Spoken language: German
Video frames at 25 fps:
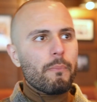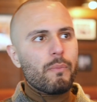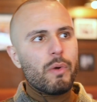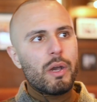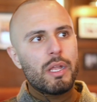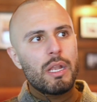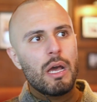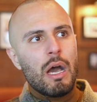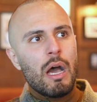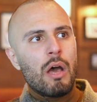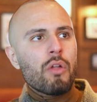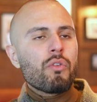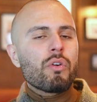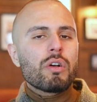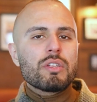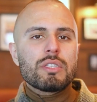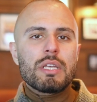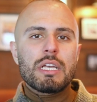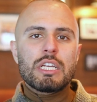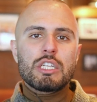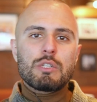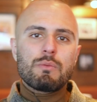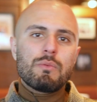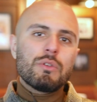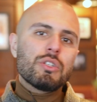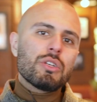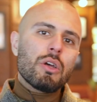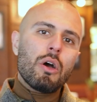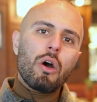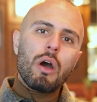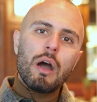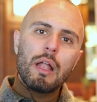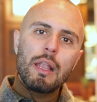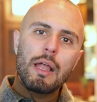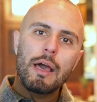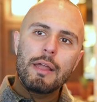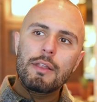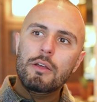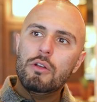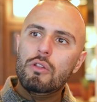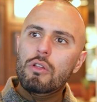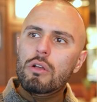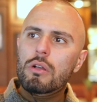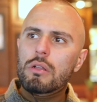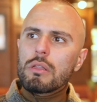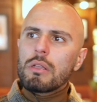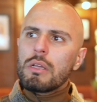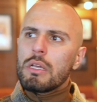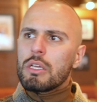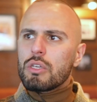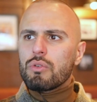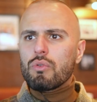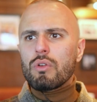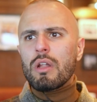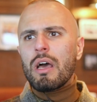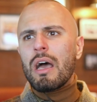keine Ahnung, also eigentlich bin ich ja auch alleine glücklich